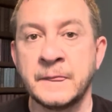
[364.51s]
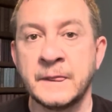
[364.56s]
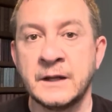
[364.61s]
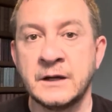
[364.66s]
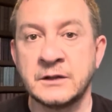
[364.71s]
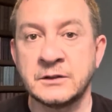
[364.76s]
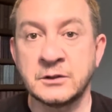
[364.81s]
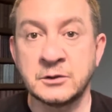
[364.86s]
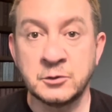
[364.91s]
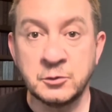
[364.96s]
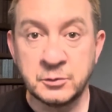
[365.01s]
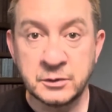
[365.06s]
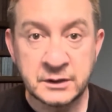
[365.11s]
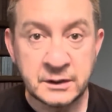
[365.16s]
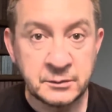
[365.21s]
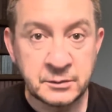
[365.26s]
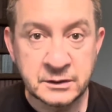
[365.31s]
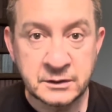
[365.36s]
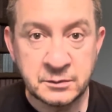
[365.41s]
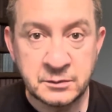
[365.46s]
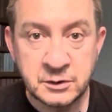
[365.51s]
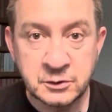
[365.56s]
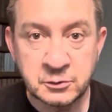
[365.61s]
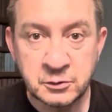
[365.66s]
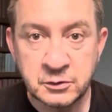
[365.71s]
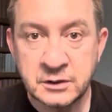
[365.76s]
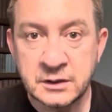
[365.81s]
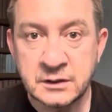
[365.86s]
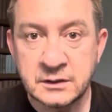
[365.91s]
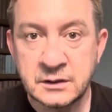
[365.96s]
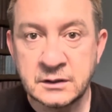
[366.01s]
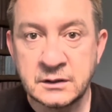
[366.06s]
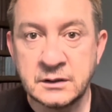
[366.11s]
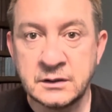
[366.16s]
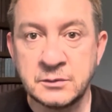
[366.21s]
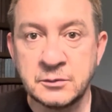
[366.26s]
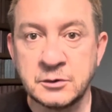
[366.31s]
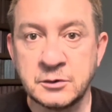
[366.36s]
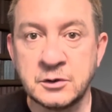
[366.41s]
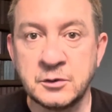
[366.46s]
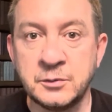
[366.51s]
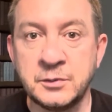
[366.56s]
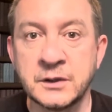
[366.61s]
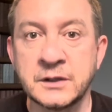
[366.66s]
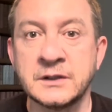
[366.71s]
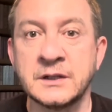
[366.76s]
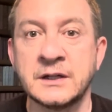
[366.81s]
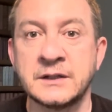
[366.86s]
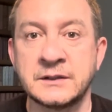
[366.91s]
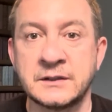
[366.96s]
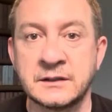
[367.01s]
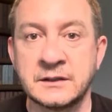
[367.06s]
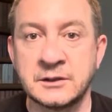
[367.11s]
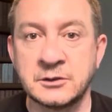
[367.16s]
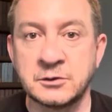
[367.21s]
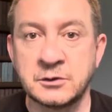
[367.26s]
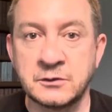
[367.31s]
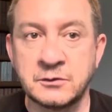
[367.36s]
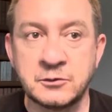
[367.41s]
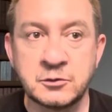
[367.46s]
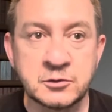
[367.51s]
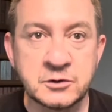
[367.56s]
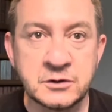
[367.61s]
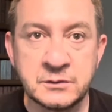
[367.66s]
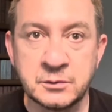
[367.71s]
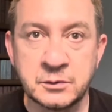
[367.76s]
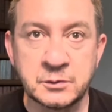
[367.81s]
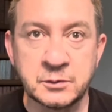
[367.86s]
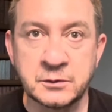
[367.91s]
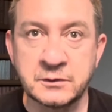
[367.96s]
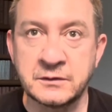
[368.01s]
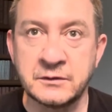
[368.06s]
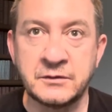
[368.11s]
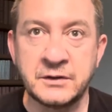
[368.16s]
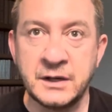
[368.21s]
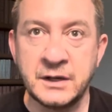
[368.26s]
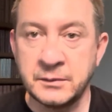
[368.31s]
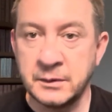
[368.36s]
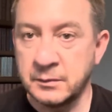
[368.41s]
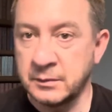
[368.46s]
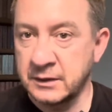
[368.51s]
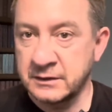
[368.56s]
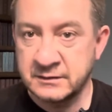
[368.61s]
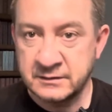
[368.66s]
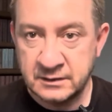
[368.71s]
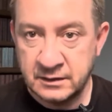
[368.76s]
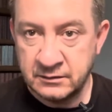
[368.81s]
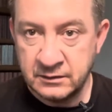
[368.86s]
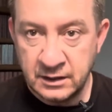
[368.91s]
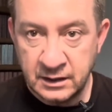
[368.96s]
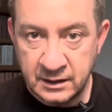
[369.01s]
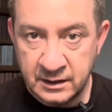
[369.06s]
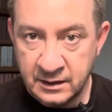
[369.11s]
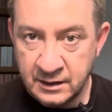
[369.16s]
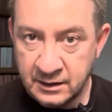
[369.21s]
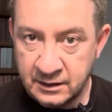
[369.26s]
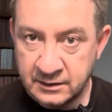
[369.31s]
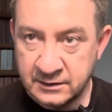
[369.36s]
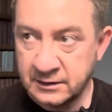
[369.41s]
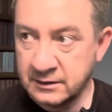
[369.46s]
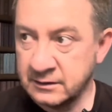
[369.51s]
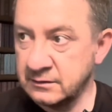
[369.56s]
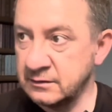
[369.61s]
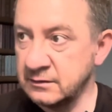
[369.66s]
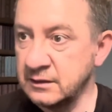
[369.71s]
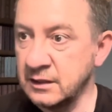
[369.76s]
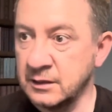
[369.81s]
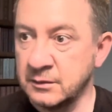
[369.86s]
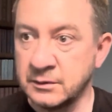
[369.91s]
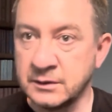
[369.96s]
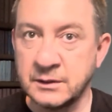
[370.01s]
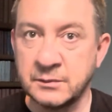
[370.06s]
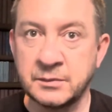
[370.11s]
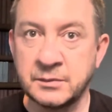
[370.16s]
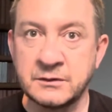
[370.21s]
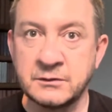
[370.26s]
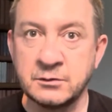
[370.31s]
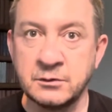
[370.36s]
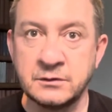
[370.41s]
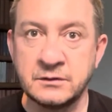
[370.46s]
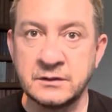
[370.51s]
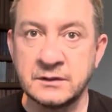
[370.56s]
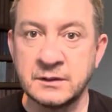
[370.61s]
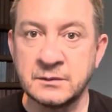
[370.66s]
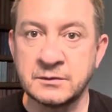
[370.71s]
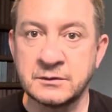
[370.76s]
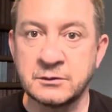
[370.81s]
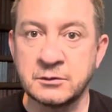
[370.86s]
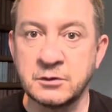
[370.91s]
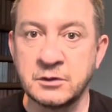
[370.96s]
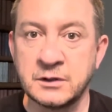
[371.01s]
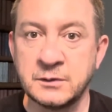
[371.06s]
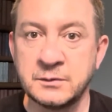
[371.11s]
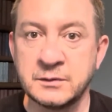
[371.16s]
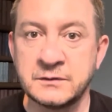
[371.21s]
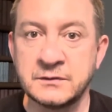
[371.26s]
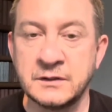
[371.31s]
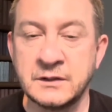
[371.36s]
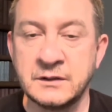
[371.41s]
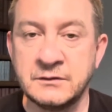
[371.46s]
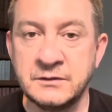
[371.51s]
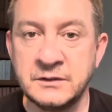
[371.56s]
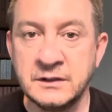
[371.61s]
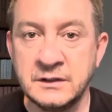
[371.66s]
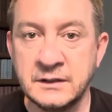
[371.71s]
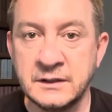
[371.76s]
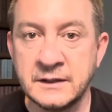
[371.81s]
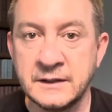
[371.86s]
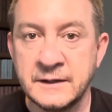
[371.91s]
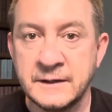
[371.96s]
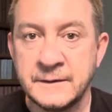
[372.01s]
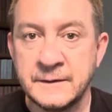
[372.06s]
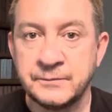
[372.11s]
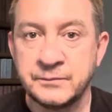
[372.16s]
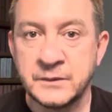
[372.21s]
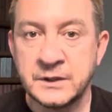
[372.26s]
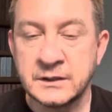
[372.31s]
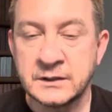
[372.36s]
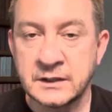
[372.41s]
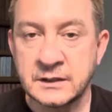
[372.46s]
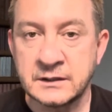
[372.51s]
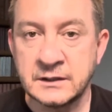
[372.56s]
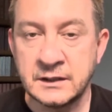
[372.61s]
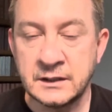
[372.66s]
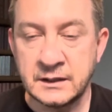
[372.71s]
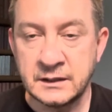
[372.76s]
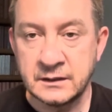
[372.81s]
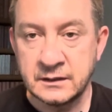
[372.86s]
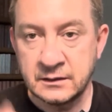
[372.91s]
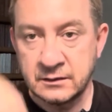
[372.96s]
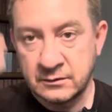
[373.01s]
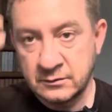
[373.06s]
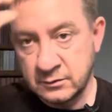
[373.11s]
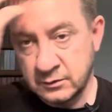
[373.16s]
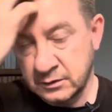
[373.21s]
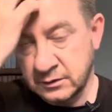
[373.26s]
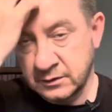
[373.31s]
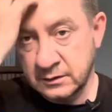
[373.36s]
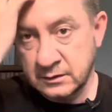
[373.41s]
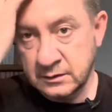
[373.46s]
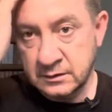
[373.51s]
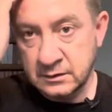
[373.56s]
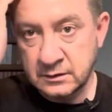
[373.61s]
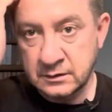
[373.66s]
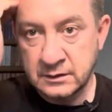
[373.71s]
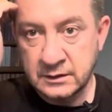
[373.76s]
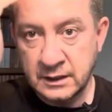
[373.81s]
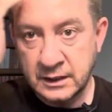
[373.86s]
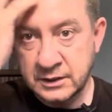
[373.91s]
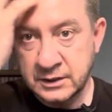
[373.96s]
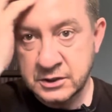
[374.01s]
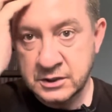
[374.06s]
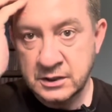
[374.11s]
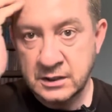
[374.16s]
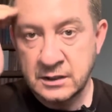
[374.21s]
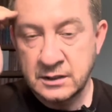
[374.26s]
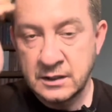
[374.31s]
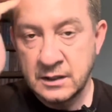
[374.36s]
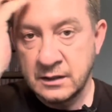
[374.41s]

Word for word: Это думают об этом не только какие-нибудь губернаторы, которые всю жизнь бы просто время бы остановили, и так и сидели бы на подсосе, там строили бы свои виллы и так далее, вот, э, дальше.